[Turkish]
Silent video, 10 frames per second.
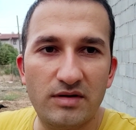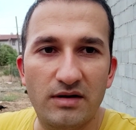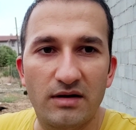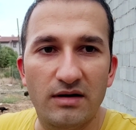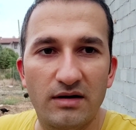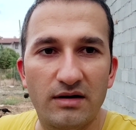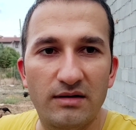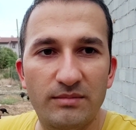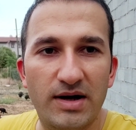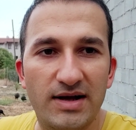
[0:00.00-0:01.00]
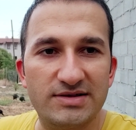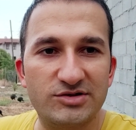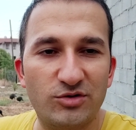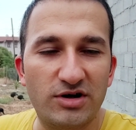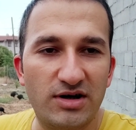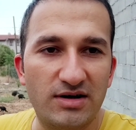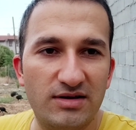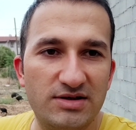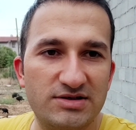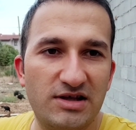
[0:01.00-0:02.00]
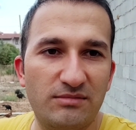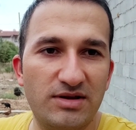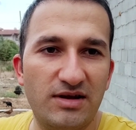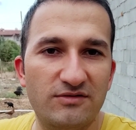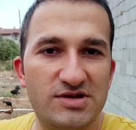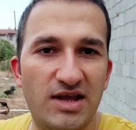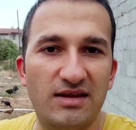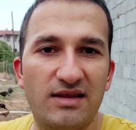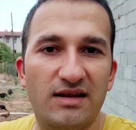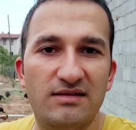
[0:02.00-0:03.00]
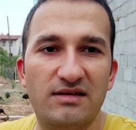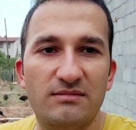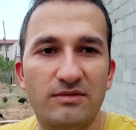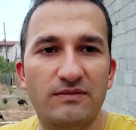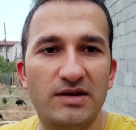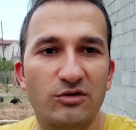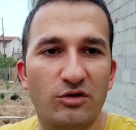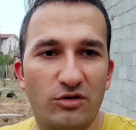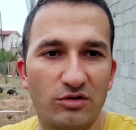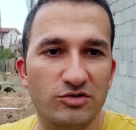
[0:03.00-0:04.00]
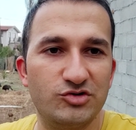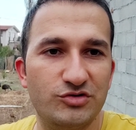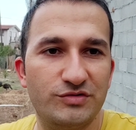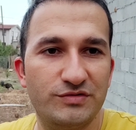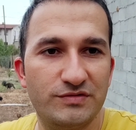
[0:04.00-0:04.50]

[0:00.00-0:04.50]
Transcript: e, bazı soran arkadaşlarıma tavsiye niteliğinde de bir video olsun.